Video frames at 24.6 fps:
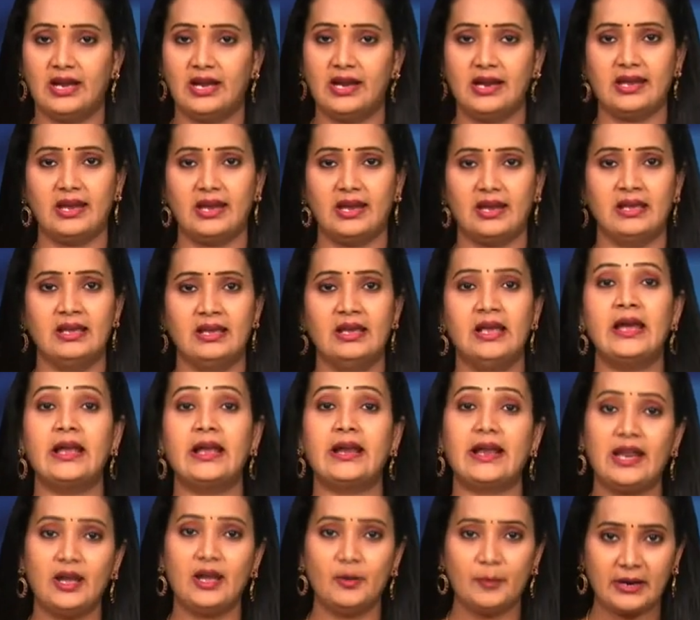అలాగే
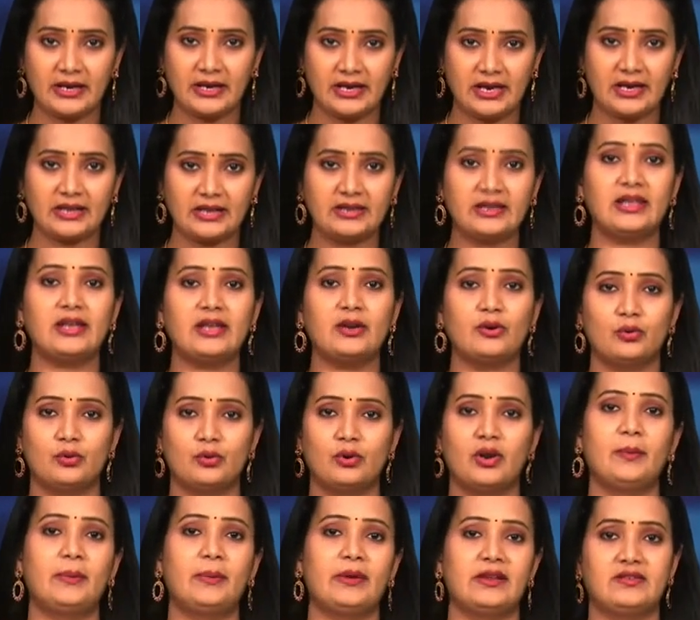రైలు పట్టాల తీరును
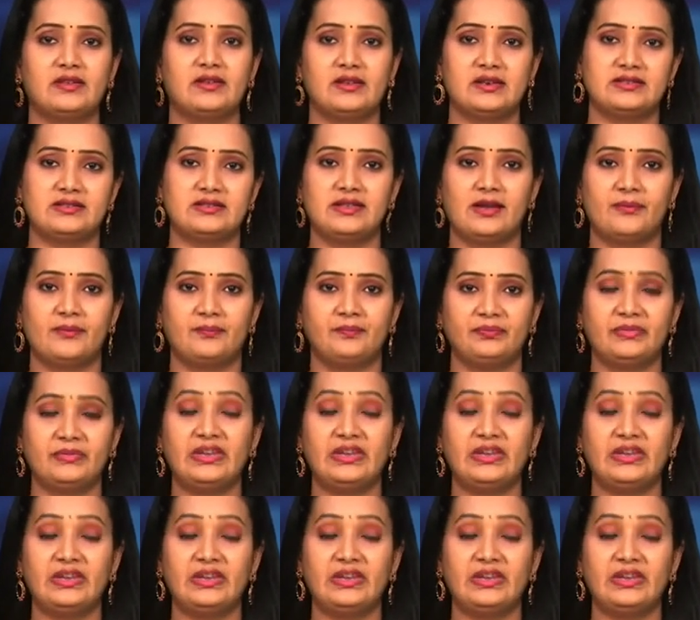కూడా పరిశీలిస్తారు